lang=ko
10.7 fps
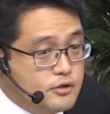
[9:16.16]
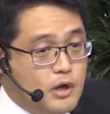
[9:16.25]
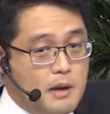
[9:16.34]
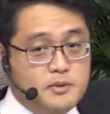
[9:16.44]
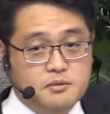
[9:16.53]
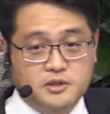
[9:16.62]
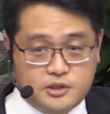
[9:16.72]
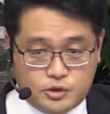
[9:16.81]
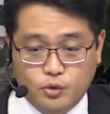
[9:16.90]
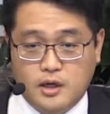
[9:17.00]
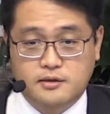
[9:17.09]
예수 안 믿으면
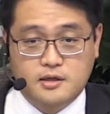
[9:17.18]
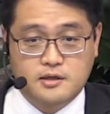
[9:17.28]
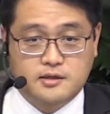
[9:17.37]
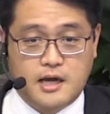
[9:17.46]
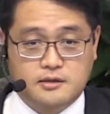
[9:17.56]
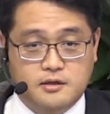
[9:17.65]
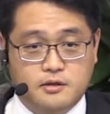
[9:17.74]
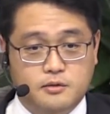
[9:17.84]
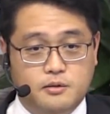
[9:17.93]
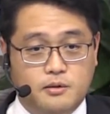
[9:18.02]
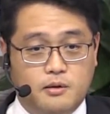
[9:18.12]
지옥 간다는 얘기
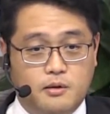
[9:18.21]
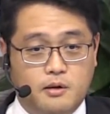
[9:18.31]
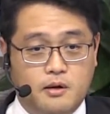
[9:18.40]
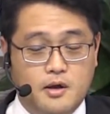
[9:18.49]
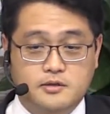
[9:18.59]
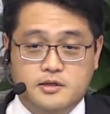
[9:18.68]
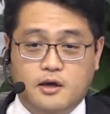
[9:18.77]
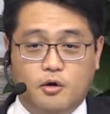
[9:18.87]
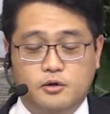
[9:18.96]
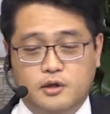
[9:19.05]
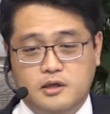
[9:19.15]
아니에요. 제가
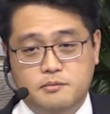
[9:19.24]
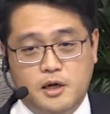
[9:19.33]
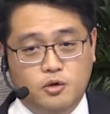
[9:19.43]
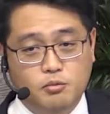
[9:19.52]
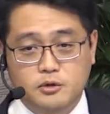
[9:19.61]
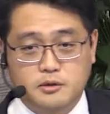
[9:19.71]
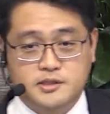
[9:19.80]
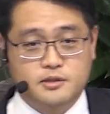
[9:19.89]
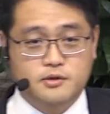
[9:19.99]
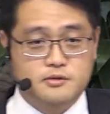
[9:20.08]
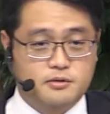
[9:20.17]
어릴 때 이 말 너무나
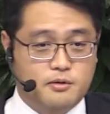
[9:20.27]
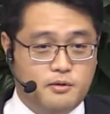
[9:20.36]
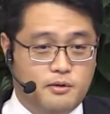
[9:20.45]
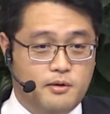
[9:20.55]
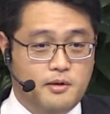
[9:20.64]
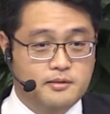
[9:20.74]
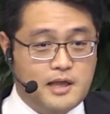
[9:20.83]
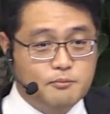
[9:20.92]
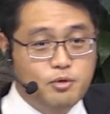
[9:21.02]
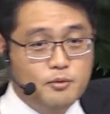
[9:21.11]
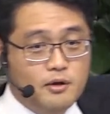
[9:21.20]
싫어했어요.
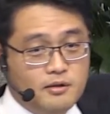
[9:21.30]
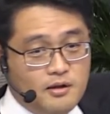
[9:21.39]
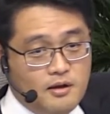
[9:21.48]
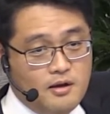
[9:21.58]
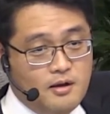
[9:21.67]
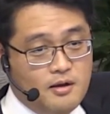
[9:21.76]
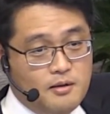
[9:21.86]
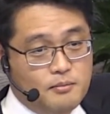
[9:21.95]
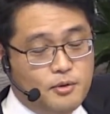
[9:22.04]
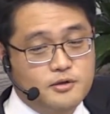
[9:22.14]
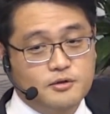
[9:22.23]
딱 보면
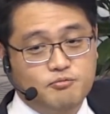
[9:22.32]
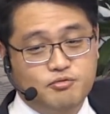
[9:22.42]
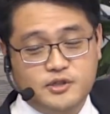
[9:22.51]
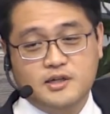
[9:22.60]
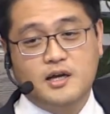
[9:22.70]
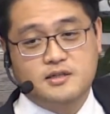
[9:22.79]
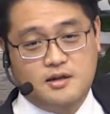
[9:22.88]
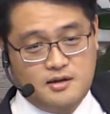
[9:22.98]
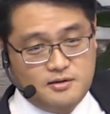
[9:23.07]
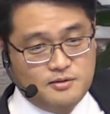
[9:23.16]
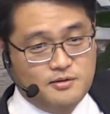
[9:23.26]
벌써 무식하잖아요.